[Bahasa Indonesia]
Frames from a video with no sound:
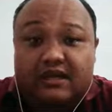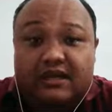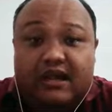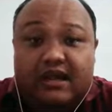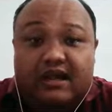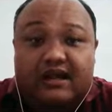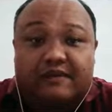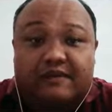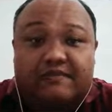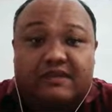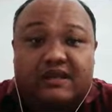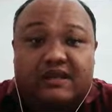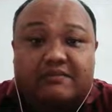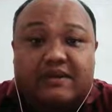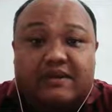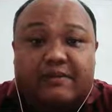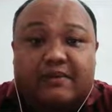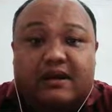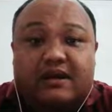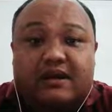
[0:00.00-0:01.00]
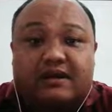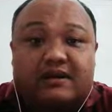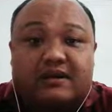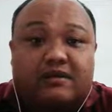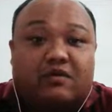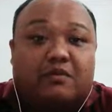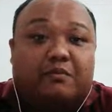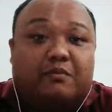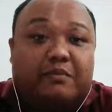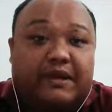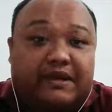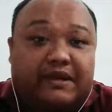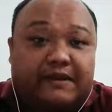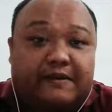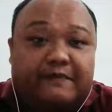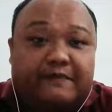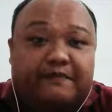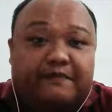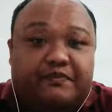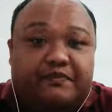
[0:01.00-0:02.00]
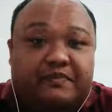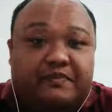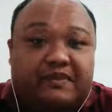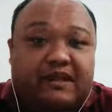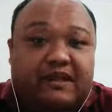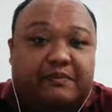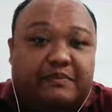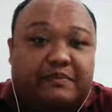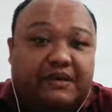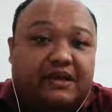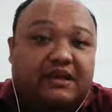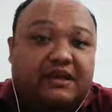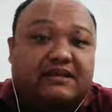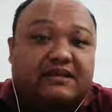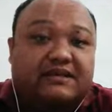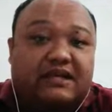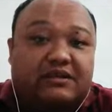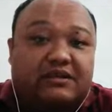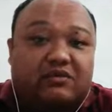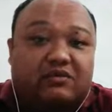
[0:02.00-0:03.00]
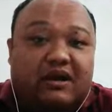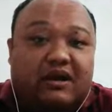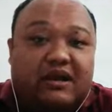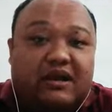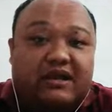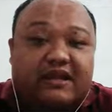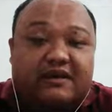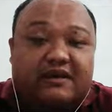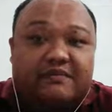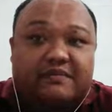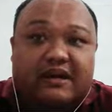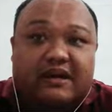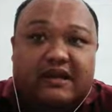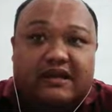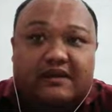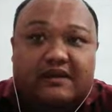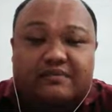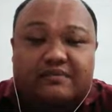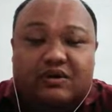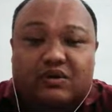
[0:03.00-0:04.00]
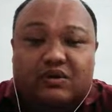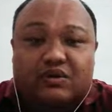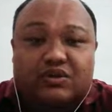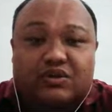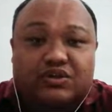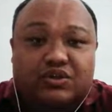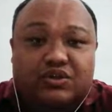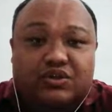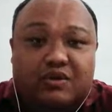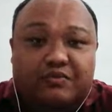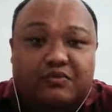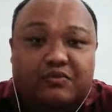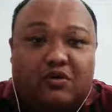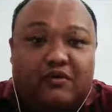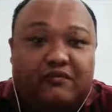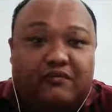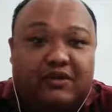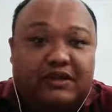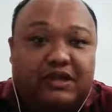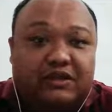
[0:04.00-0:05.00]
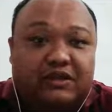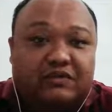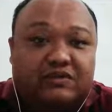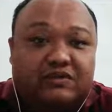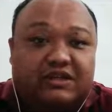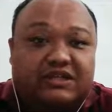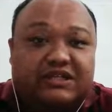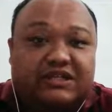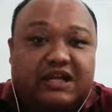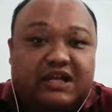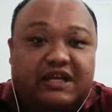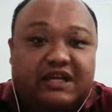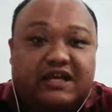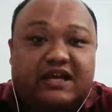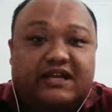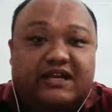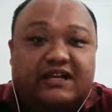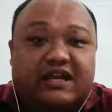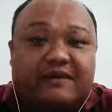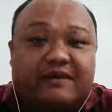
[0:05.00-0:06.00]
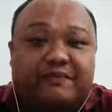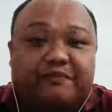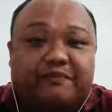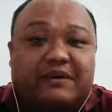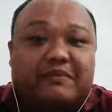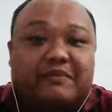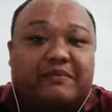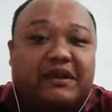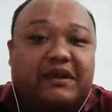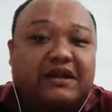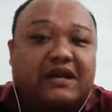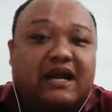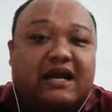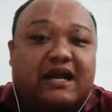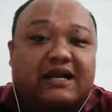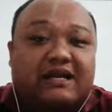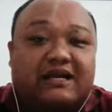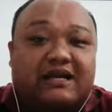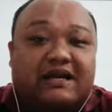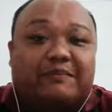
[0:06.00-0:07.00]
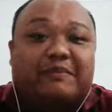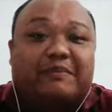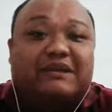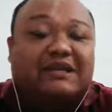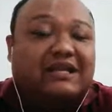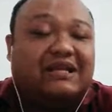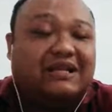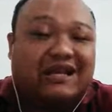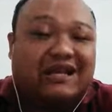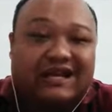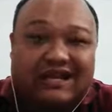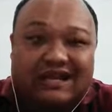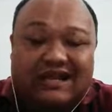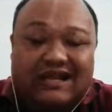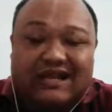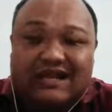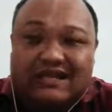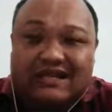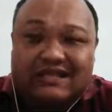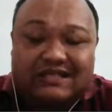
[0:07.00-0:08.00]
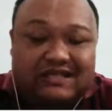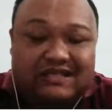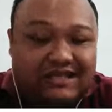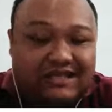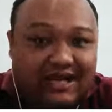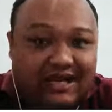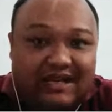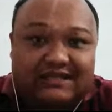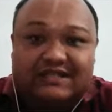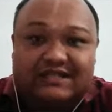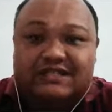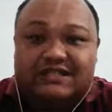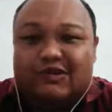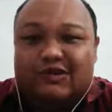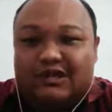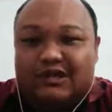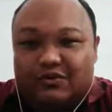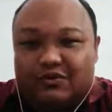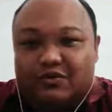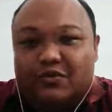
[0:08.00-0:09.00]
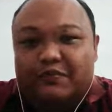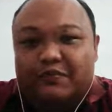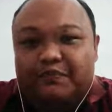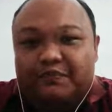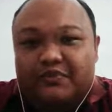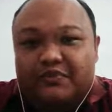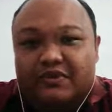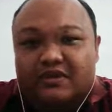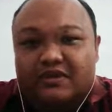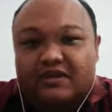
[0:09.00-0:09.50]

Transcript: ini akan menyebabkan konflik. Tapi satu hal yang paling menonjol konflik itu terjadi karena perbedaan kepentingan. Segala sesuatu